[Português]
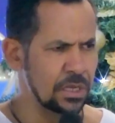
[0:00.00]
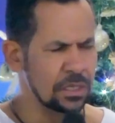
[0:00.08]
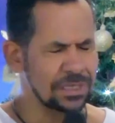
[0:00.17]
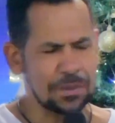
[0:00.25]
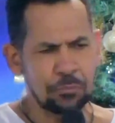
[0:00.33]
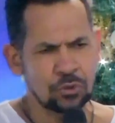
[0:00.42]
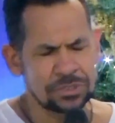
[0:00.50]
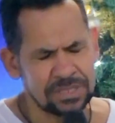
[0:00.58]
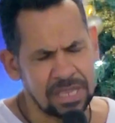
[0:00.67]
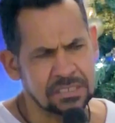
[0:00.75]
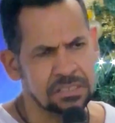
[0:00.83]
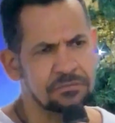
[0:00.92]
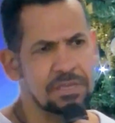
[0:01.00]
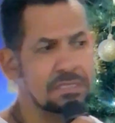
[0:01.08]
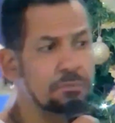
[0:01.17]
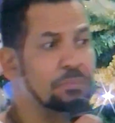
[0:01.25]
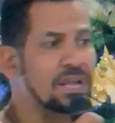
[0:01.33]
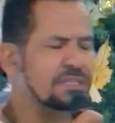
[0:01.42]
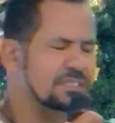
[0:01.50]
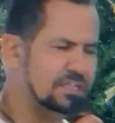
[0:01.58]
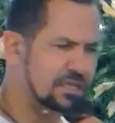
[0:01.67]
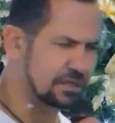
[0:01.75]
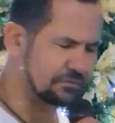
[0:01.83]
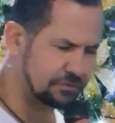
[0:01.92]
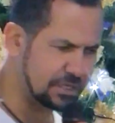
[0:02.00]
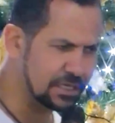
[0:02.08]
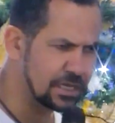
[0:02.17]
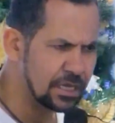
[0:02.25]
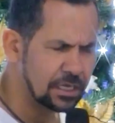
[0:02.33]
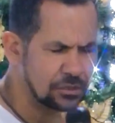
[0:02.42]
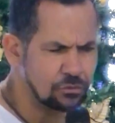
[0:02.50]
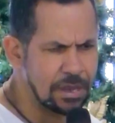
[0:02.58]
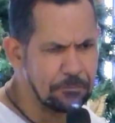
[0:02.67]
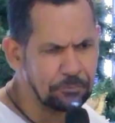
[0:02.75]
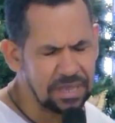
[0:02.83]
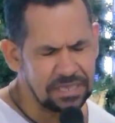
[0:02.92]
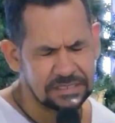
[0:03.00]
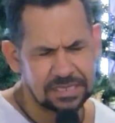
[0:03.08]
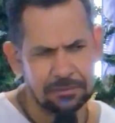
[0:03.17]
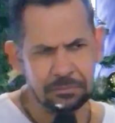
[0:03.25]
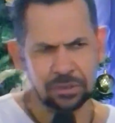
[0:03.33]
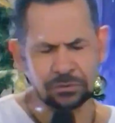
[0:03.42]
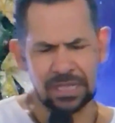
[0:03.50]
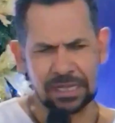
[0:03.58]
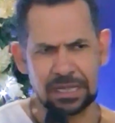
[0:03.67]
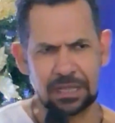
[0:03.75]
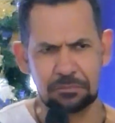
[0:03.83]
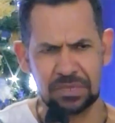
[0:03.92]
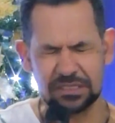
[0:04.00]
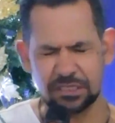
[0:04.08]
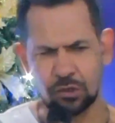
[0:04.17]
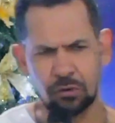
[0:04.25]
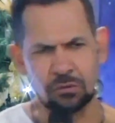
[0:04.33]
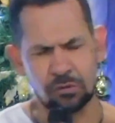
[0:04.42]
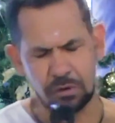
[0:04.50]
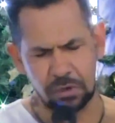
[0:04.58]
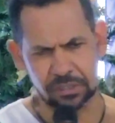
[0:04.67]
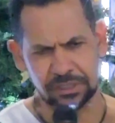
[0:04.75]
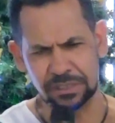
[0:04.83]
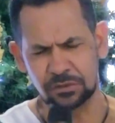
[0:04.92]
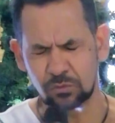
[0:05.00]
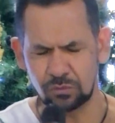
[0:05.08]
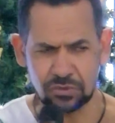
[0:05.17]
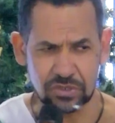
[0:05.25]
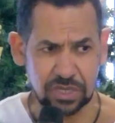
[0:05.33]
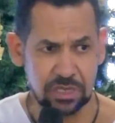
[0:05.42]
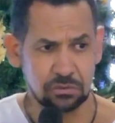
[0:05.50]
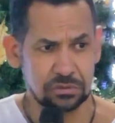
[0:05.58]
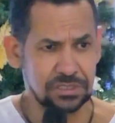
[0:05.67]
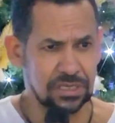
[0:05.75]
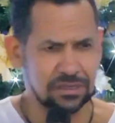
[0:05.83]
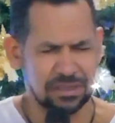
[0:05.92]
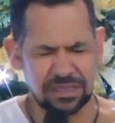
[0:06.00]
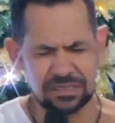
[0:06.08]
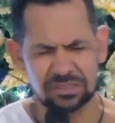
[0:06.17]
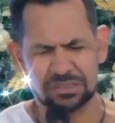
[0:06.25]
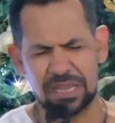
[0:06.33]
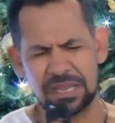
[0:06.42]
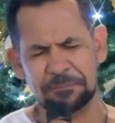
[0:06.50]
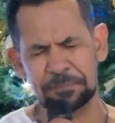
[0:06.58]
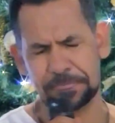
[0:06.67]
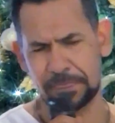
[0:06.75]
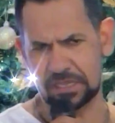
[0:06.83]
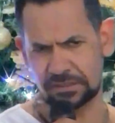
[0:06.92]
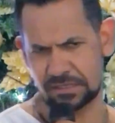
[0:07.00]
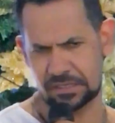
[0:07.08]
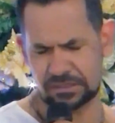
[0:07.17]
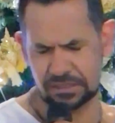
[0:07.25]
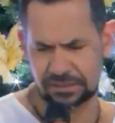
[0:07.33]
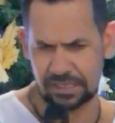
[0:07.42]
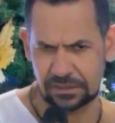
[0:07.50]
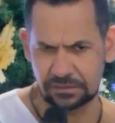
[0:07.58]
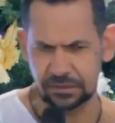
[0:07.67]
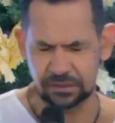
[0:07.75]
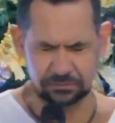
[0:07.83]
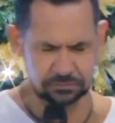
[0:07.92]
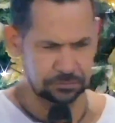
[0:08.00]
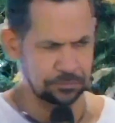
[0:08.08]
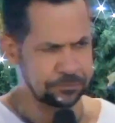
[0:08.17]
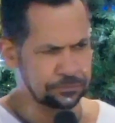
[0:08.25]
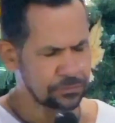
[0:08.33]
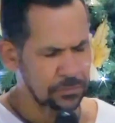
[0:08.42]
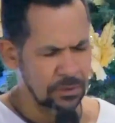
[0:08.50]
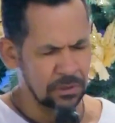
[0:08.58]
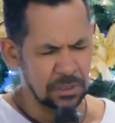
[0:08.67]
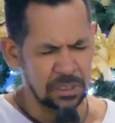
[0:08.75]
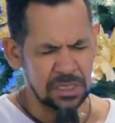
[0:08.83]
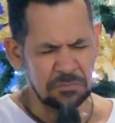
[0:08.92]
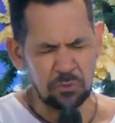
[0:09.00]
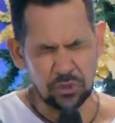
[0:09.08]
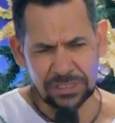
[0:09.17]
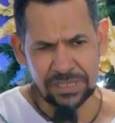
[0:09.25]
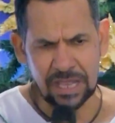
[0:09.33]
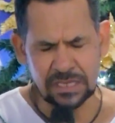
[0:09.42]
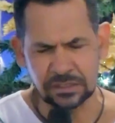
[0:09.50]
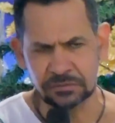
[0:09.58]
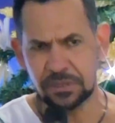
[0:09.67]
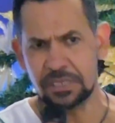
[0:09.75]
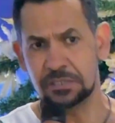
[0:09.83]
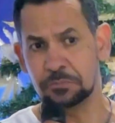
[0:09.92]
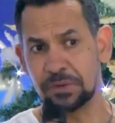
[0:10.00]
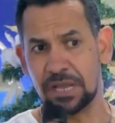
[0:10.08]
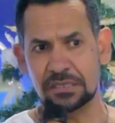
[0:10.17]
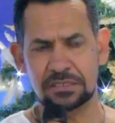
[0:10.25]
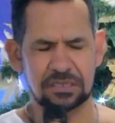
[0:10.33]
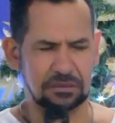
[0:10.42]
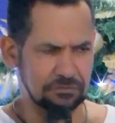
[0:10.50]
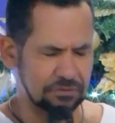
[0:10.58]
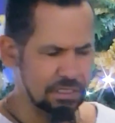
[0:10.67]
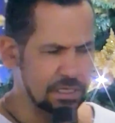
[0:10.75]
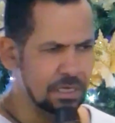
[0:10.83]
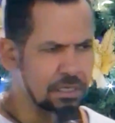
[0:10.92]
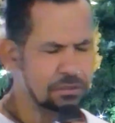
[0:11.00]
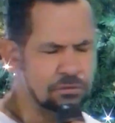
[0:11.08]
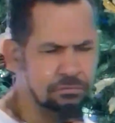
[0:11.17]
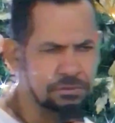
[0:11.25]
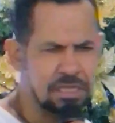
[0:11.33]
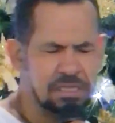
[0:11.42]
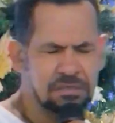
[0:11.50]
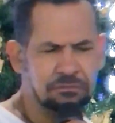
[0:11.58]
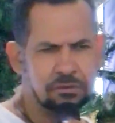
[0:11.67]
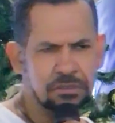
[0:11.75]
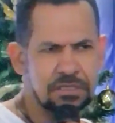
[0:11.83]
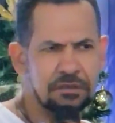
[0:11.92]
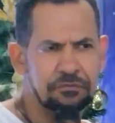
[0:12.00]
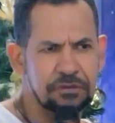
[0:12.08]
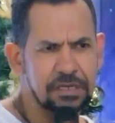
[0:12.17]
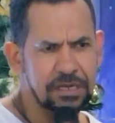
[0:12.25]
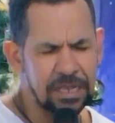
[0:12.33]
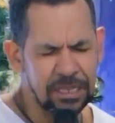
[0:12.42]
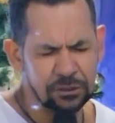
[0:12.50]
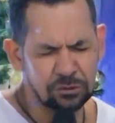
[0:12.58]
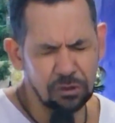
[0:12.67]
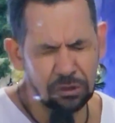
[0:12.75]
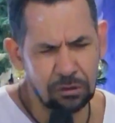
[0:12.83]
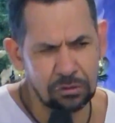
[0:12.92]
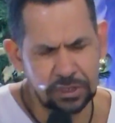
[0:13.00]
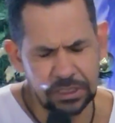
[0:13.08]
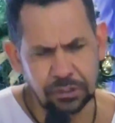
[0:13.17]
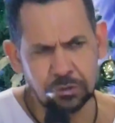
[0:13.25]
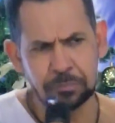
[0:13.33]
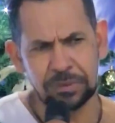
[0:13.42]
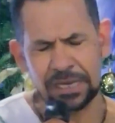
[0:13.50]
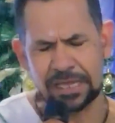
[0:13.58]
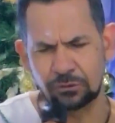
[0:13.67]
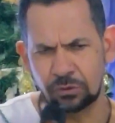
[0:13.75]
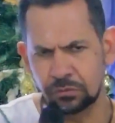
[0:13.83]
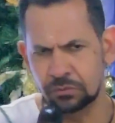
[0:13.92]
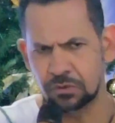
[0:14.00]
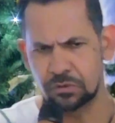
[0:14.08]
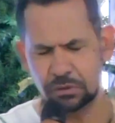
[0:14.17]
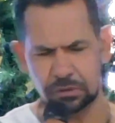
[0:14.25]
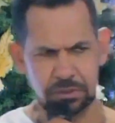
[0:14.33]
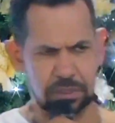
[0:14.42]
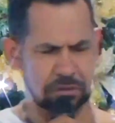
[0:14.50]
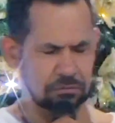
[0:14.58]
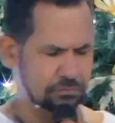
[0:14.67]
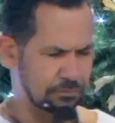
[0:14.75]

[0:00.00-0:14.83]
que muitas vezes para servir não é passar a mão na cabeça e concordando com os erros de quem está necessitado, não. E muitas vezes para servir, não tem que você ficar dolorido pela dor dos outros, não.